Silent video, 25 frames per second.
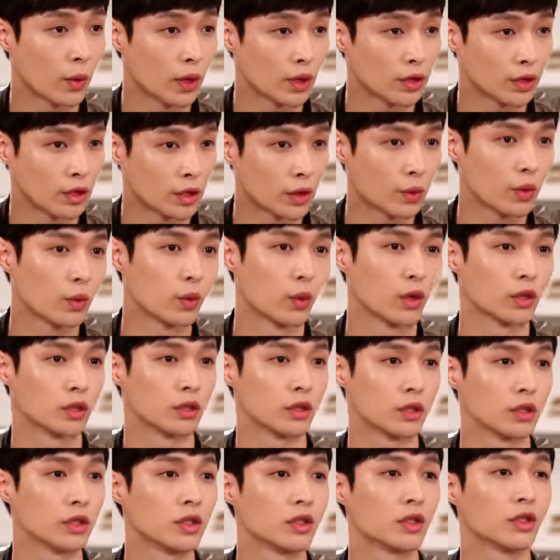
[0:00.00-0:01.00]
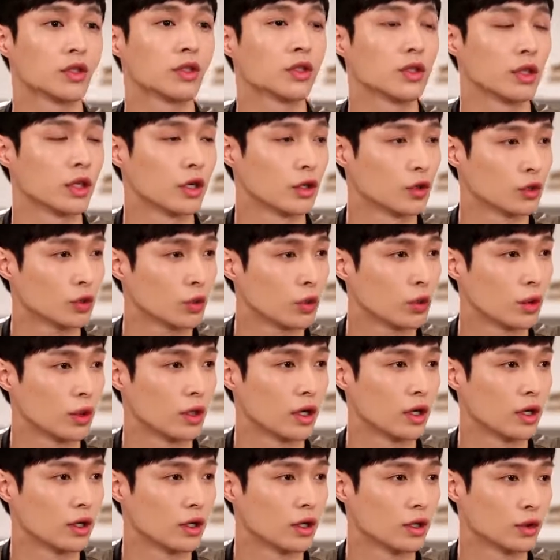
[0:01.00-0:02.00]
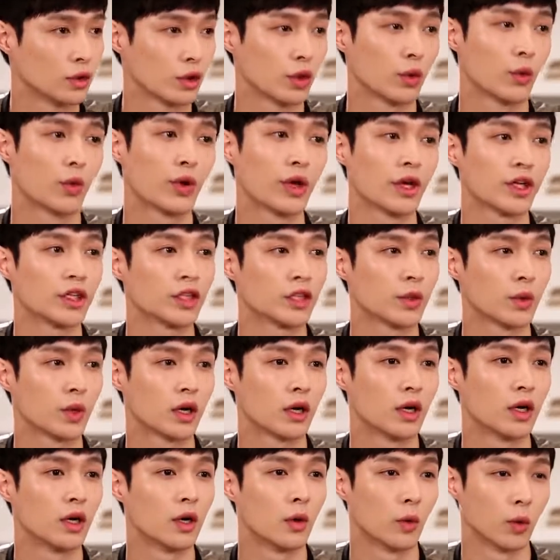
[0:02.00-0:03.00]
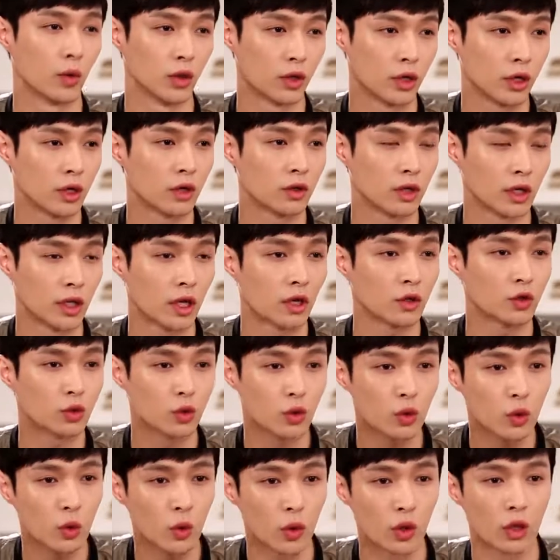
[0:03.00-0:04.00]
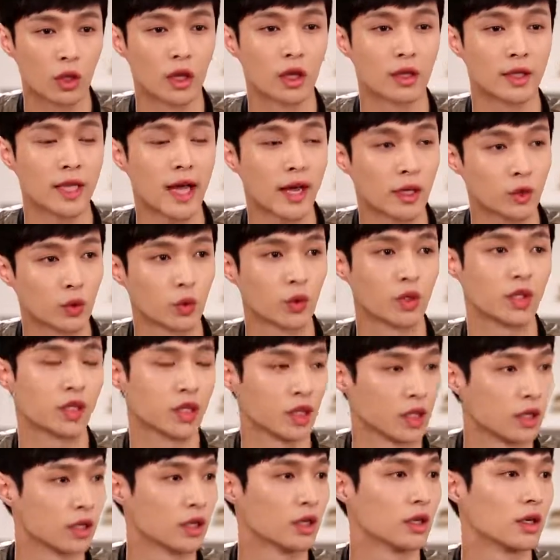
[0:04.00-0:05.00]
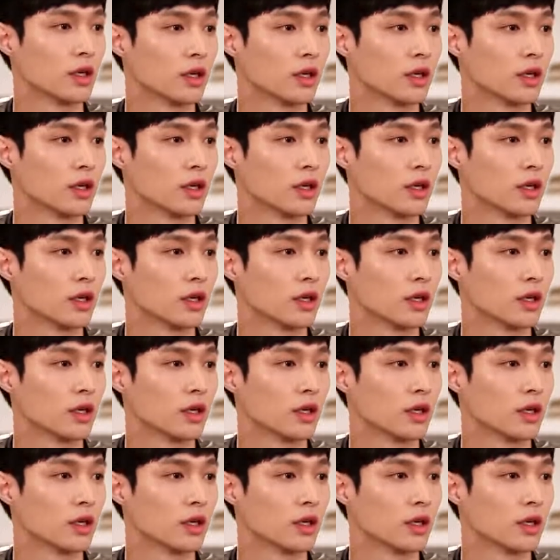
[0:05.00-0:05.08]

没有忘记，因为我自己是一个中国人，所以我也希望我能够得到中国的大众的认